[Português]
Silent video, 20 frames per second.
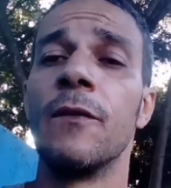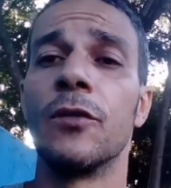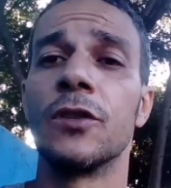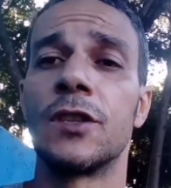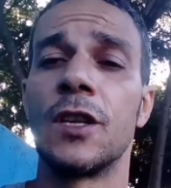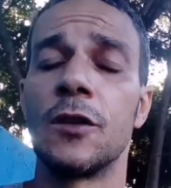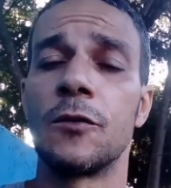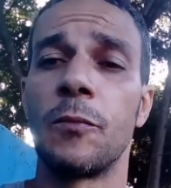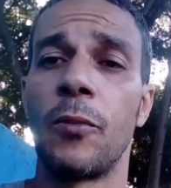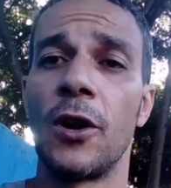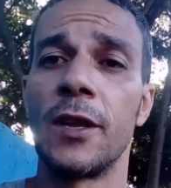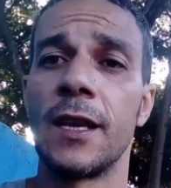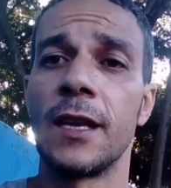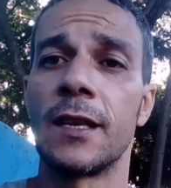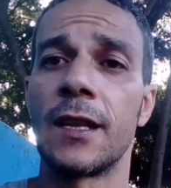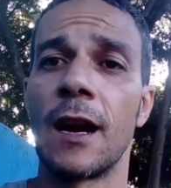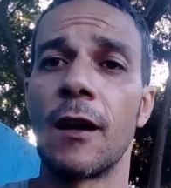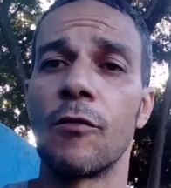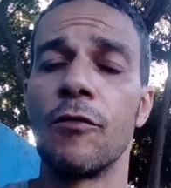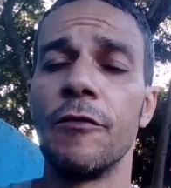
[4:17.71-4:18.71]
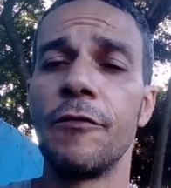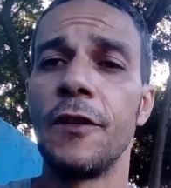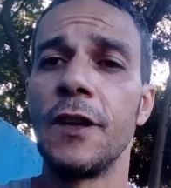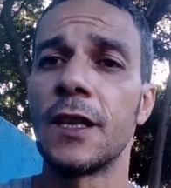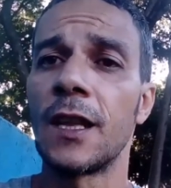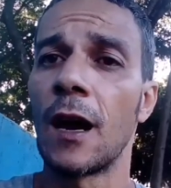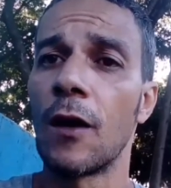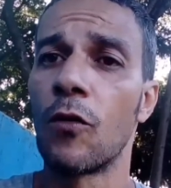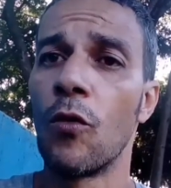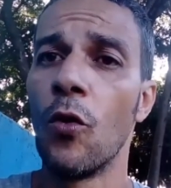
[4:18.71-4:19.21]
vocês podem entrar com
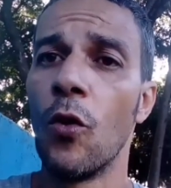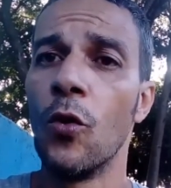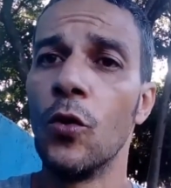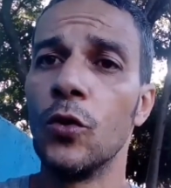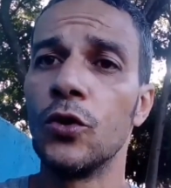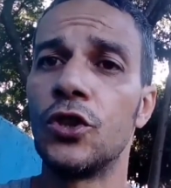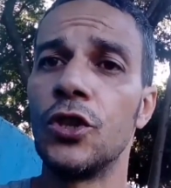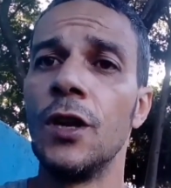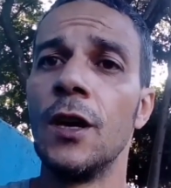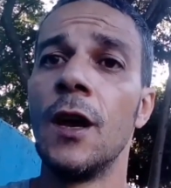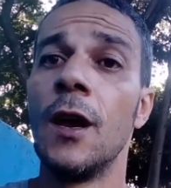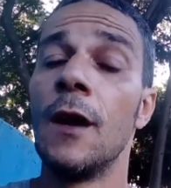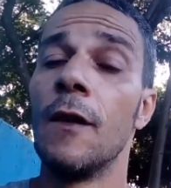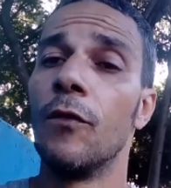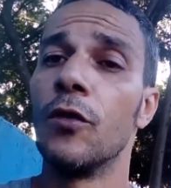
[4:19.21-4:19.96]
Vitagold,